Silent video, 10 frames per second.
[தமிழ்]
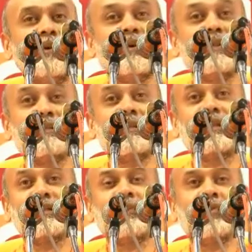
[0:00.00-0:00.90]

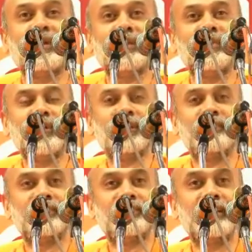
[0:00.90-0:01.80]
அனுமானத்தில் தான் உணர
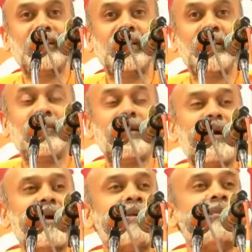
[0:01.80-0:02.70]
முடியும்
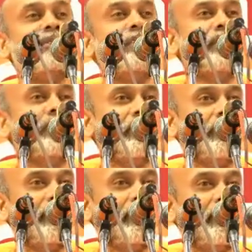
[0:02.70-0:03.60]
இப்போ அன்பு